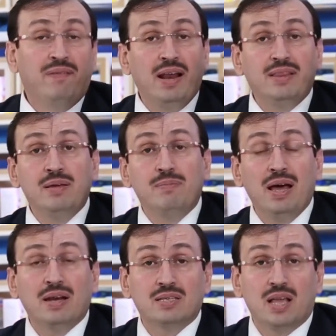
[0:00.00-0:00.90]
فالذي
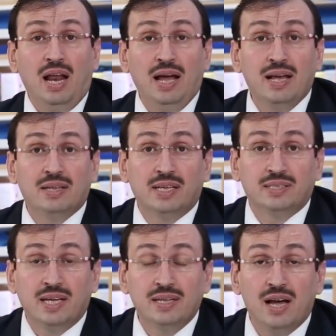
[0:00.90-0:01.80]
مارس الحياة
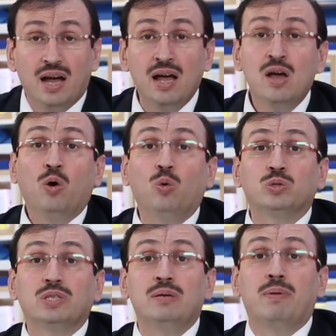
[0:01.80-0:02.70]
السيئة
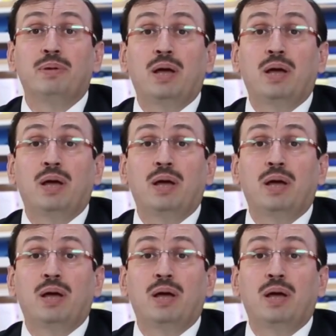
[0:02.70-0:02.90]
أصيب